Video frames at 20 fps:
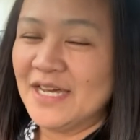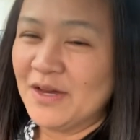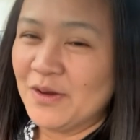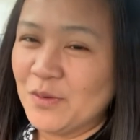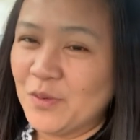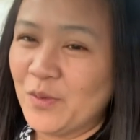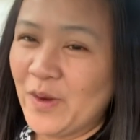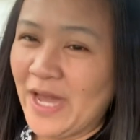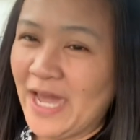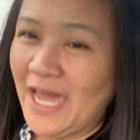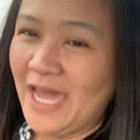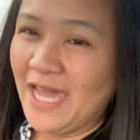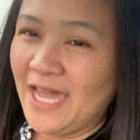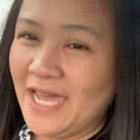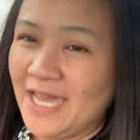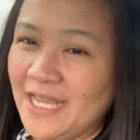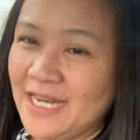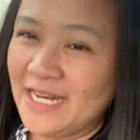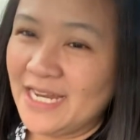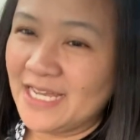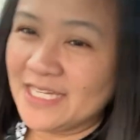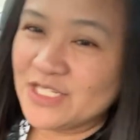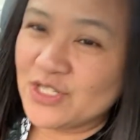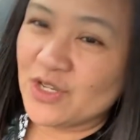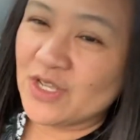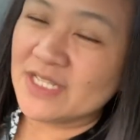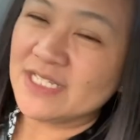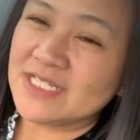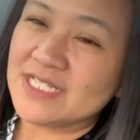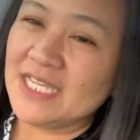Well, Well, as you
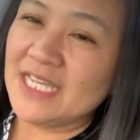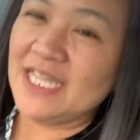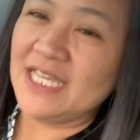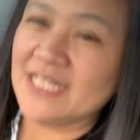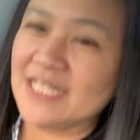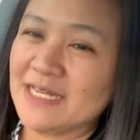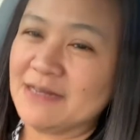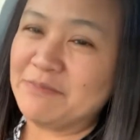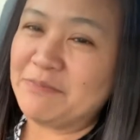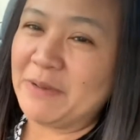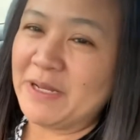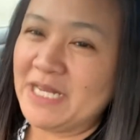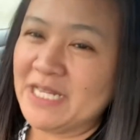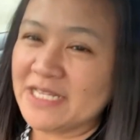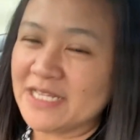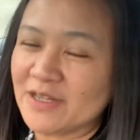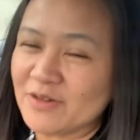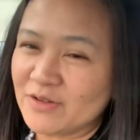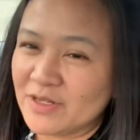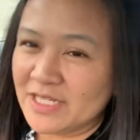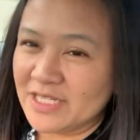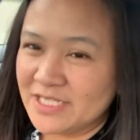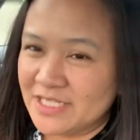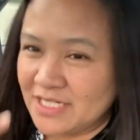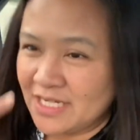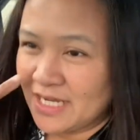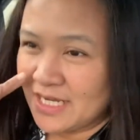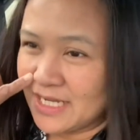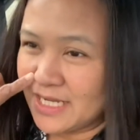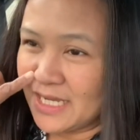can see, nagpalit ako ng
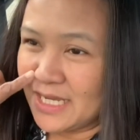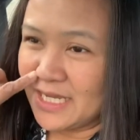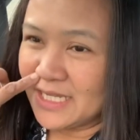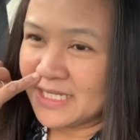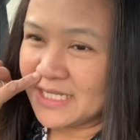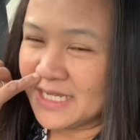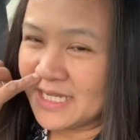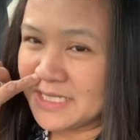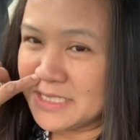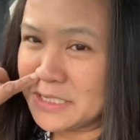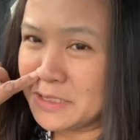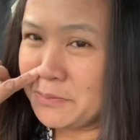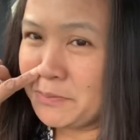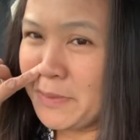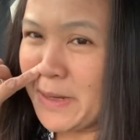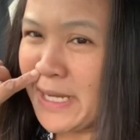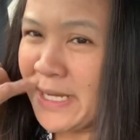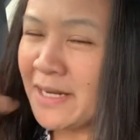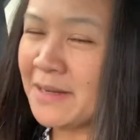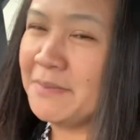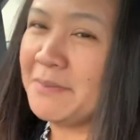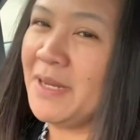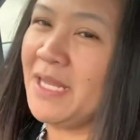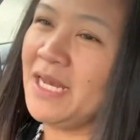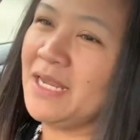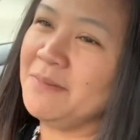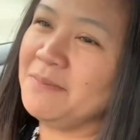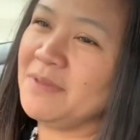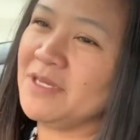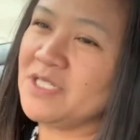jacket kasi parang
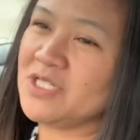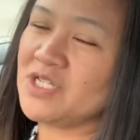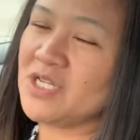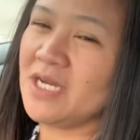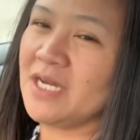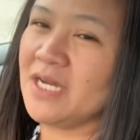malamig siya